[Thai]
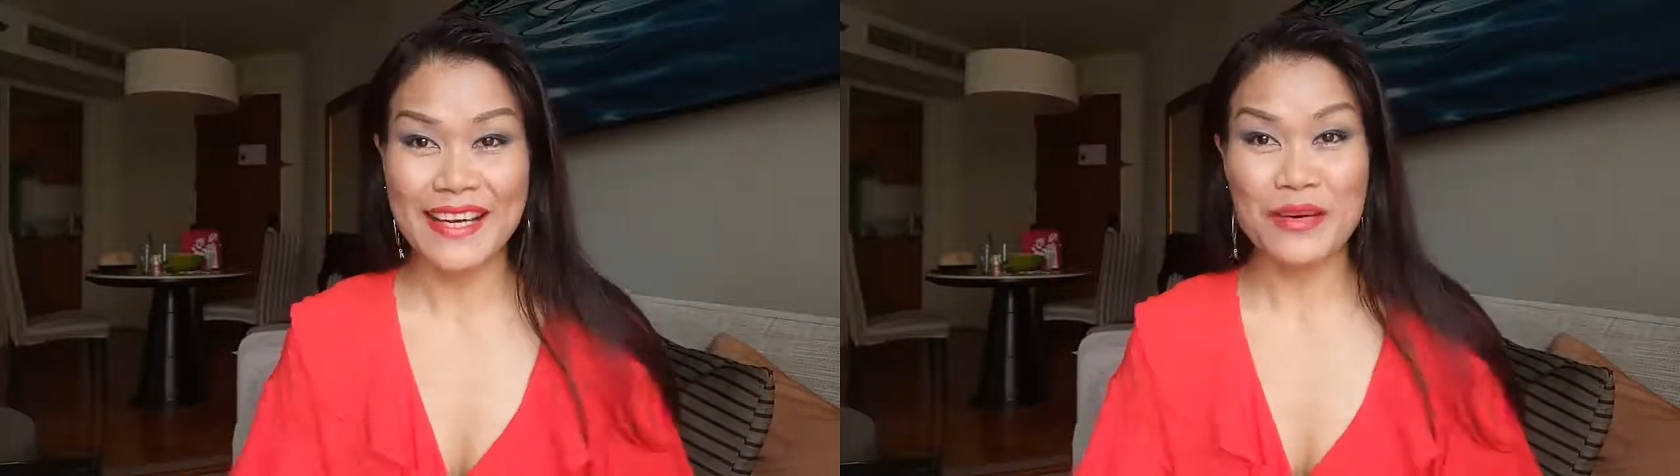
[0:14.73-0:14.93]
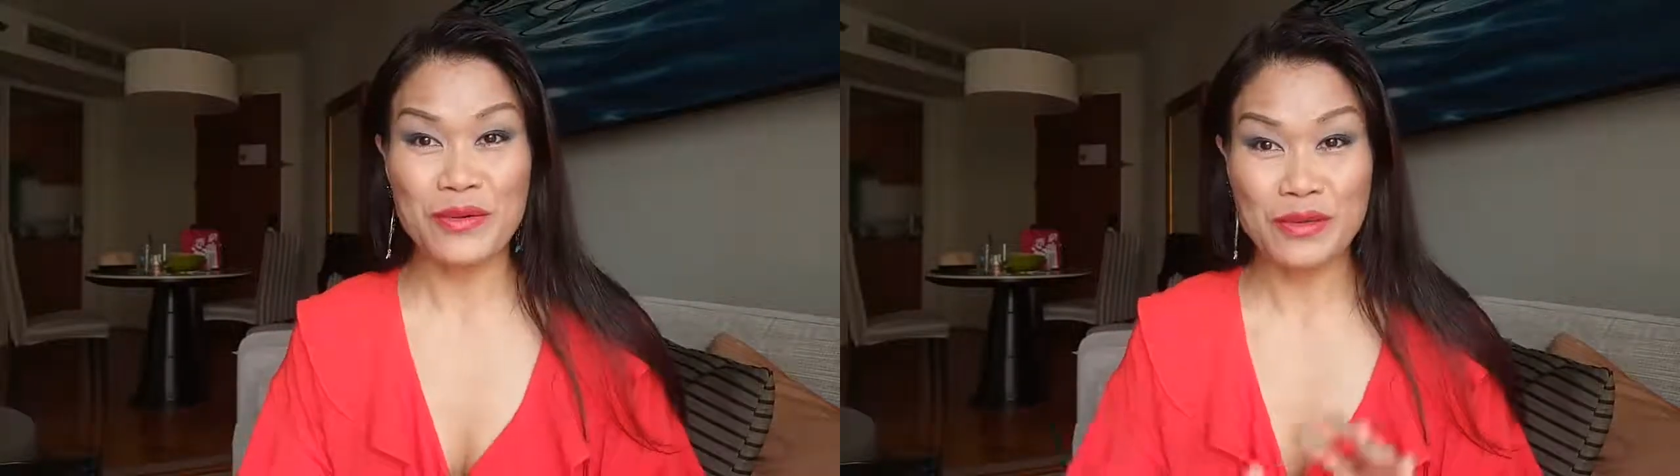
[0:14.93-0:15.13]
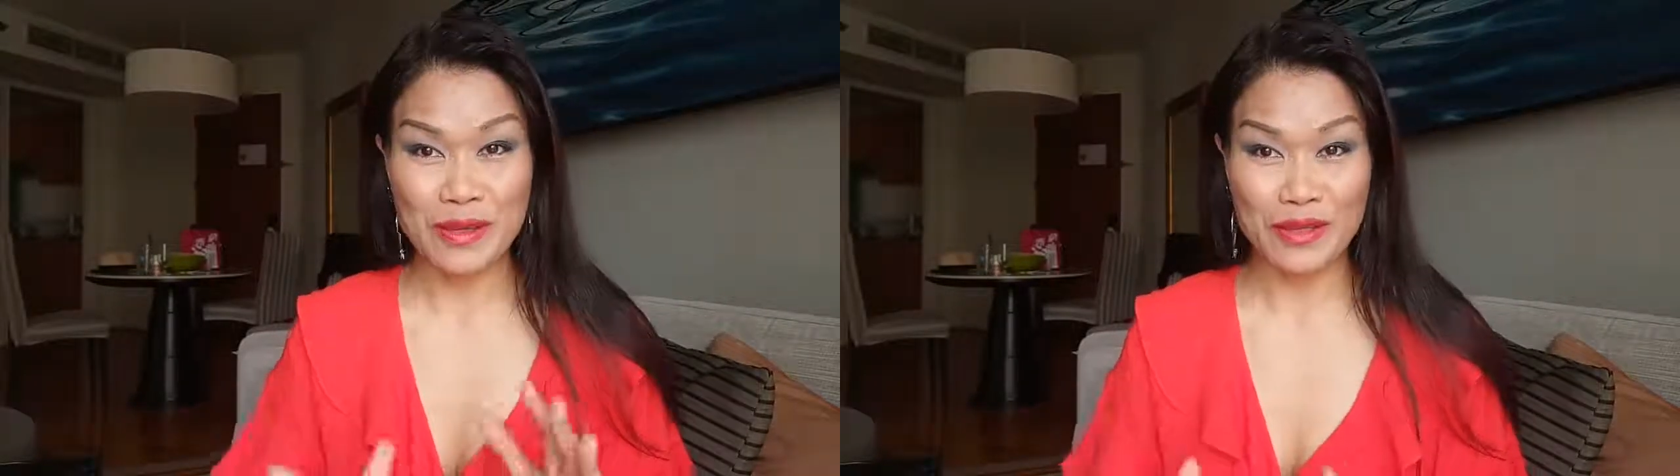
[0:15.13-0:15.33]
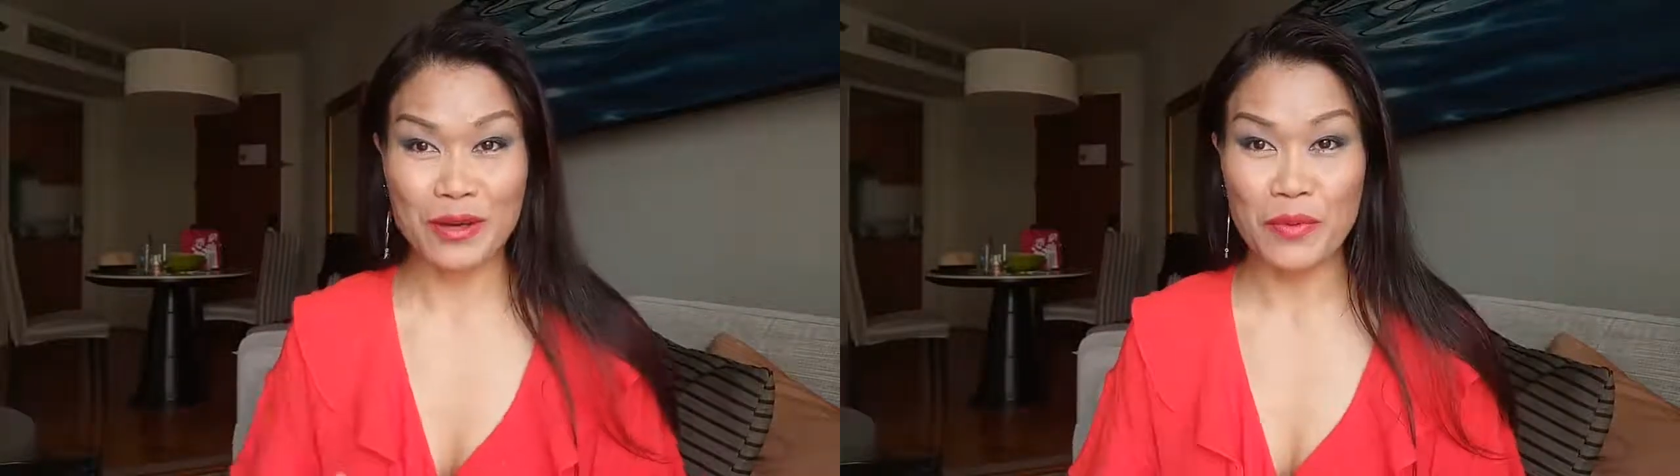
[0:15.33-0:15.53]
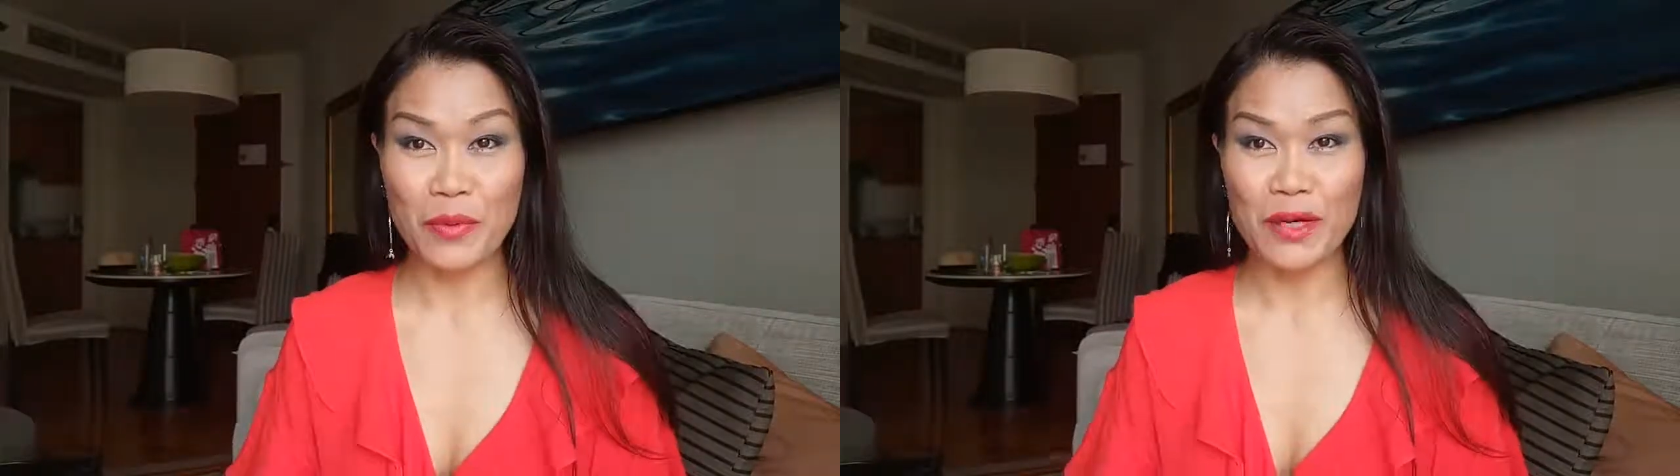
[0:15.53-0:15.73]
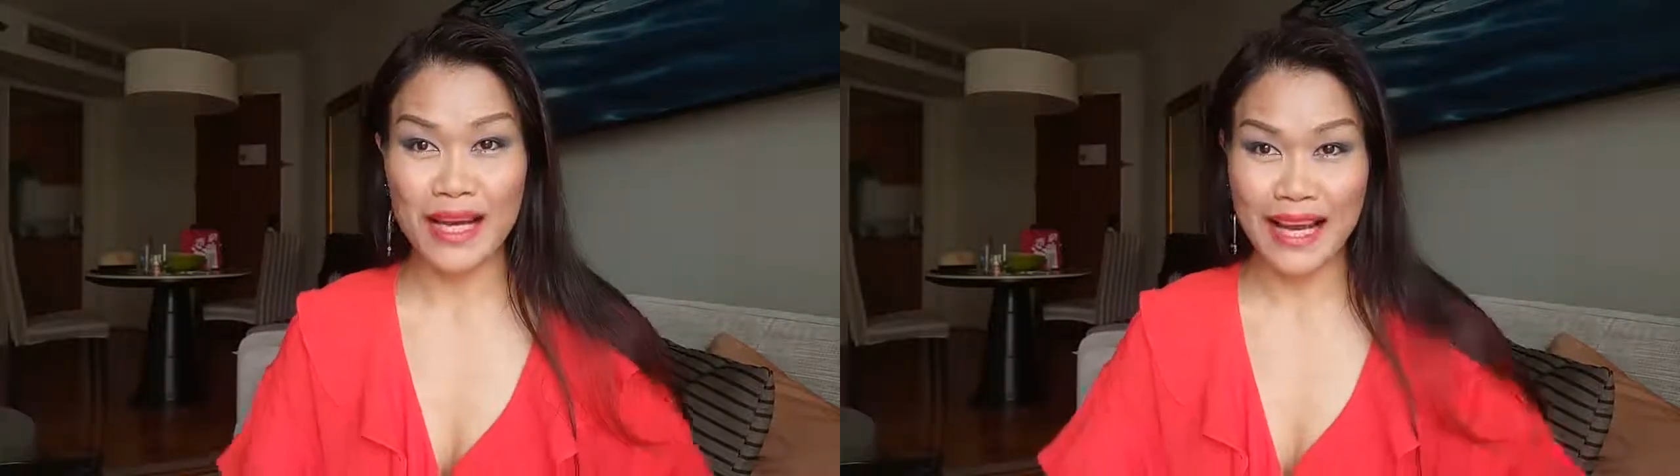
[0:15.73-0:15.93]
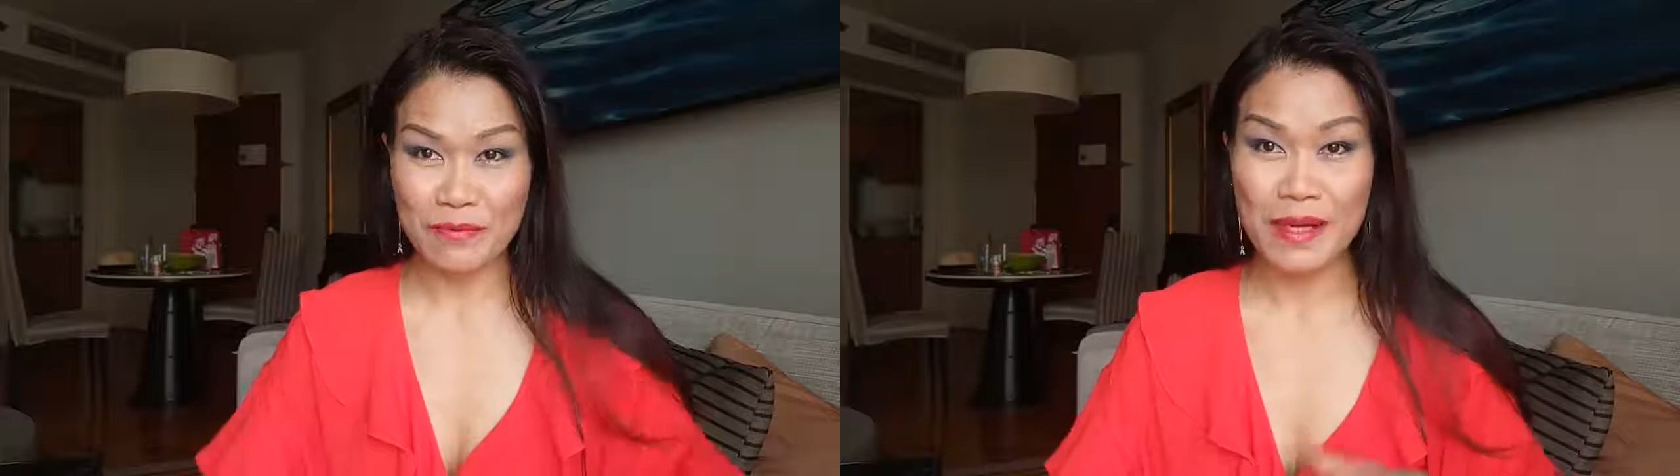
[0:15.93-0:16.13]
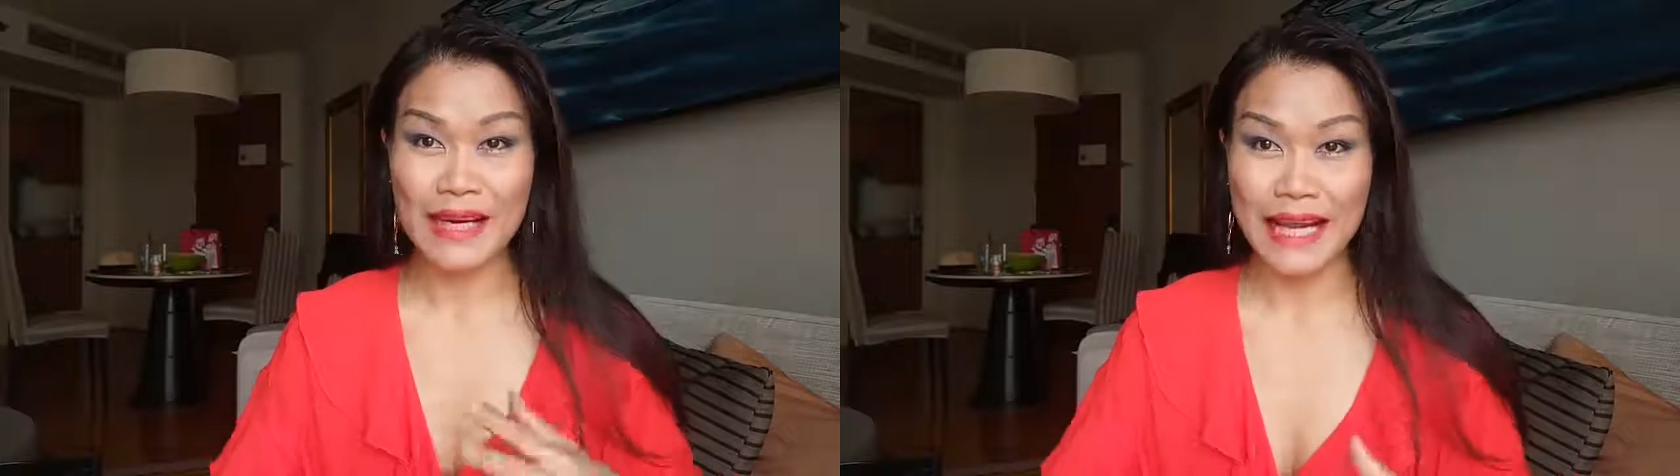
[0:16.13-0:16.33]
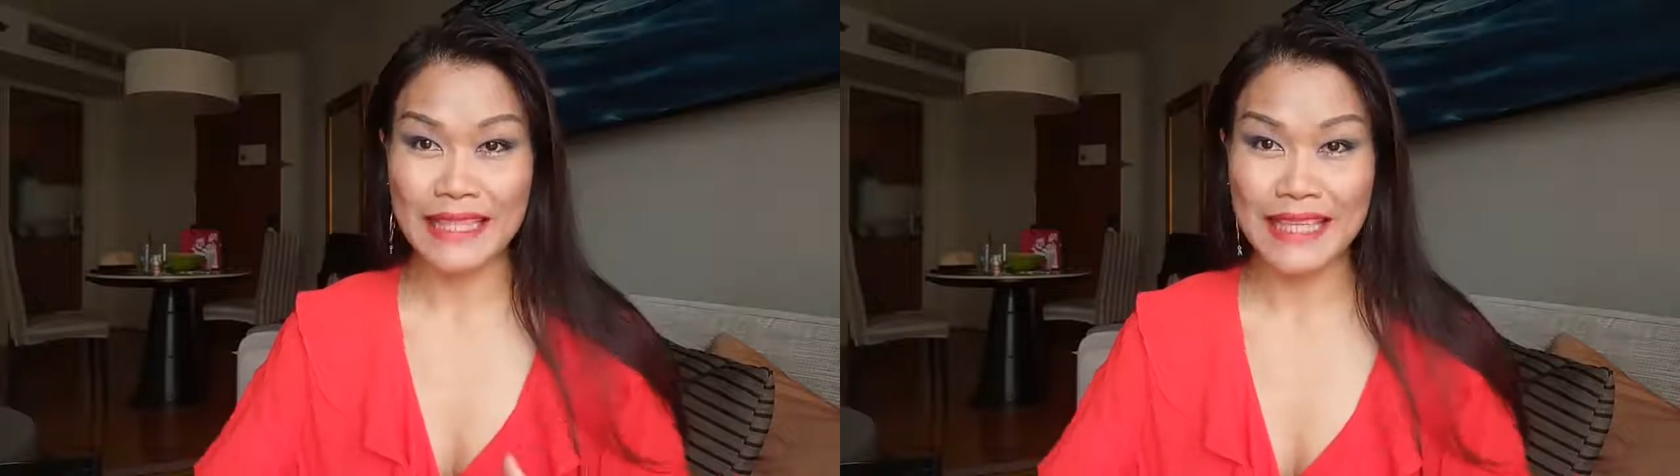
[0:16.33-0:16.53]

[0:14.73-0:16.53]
ครูจะมาสอนพวกคุณนะคะ เมื่อไหร่